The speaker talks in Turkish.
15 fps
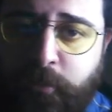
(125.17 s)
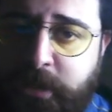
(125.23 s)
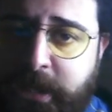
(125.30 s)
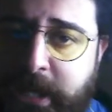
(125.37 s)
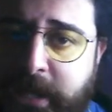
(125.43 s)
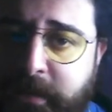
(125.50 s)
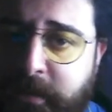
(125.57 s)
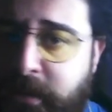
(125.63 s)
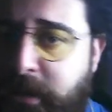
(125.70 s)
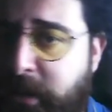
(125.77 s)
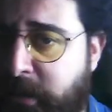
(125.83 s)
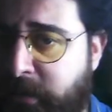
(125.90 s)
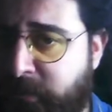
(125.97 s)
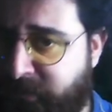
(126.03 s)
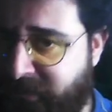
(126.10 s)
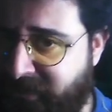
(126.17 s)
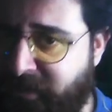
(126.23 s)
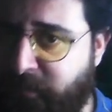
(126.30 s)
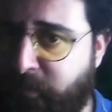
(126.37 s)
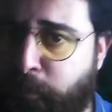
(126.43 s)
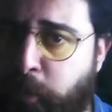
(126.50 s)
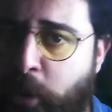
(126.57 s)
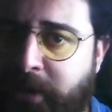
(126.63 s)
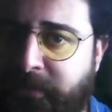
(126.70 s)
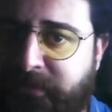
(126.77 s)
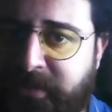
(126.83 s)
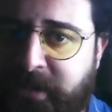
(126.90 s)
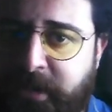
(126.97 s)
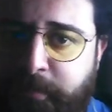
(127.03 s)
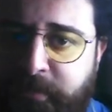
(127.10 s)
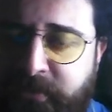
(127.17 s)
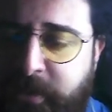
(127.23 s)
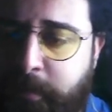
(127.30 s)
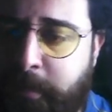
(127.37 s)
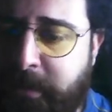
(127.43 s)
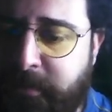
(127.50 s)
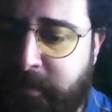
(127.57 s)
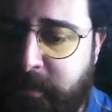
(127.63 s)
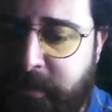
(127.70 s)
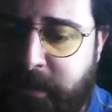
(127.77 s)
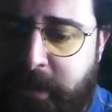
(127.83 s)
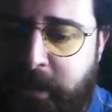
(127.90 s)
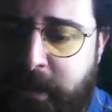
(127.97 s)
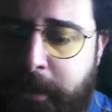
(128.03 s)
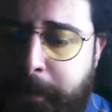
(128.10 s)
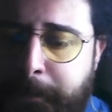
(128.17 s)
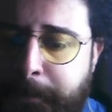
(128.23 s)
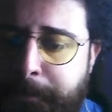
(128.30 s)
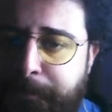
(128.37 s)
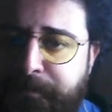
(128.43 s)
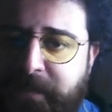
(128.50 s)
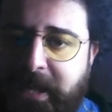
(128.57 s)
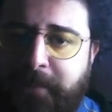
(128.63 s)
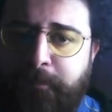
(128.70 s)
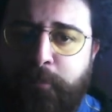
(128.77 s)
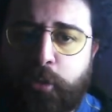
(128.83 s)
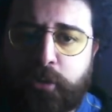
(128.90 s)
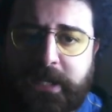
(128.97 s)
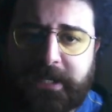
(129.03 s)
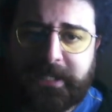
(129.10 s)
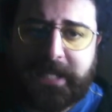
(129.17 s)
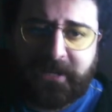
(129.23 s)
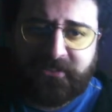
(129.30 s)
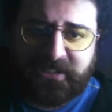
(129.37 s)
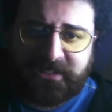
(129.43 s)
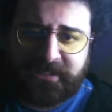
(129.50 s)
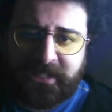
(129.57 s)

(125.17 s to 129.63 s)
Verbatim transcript: yani. Puan sıralamasına baktığında. Hani bunlar gerçekten